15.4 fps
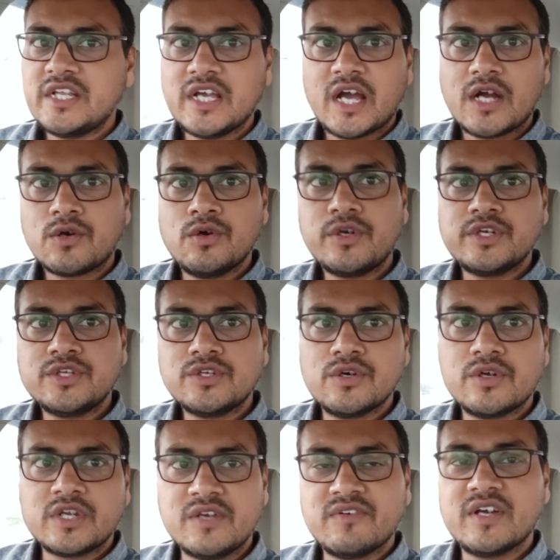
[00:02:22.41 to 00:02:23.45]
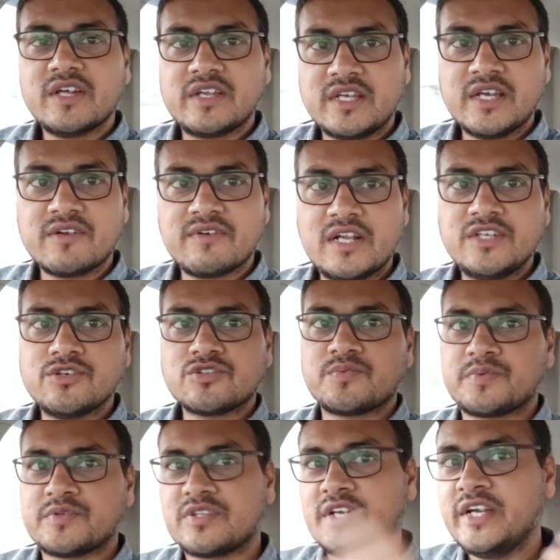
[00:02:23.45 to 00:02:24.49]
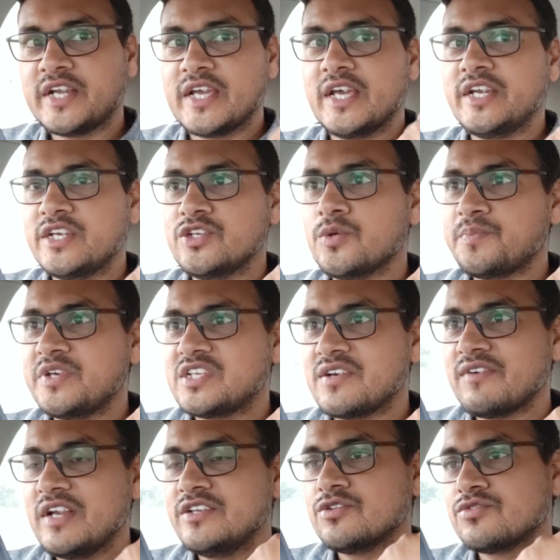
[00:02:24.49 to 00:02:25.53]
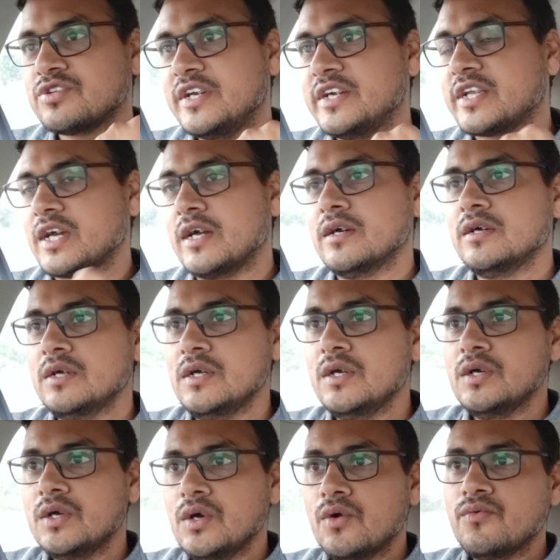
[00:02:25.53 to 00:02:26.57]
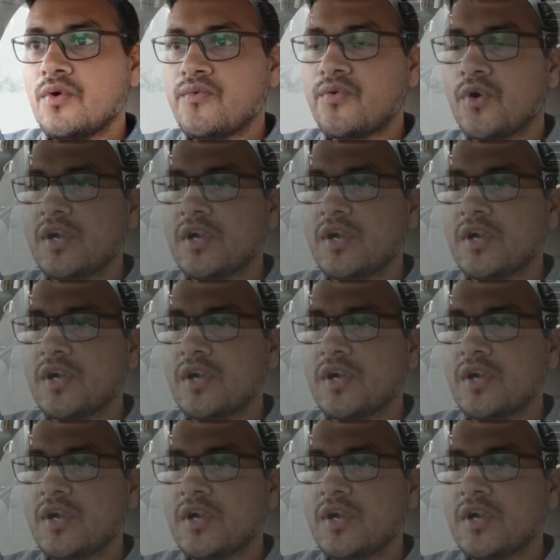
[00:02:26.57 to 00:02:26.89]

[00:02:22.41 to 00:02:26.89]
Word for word: टियागो की जो रियर वाली जो सीट है यानी कि जो पीछे वाली जो सीट है वो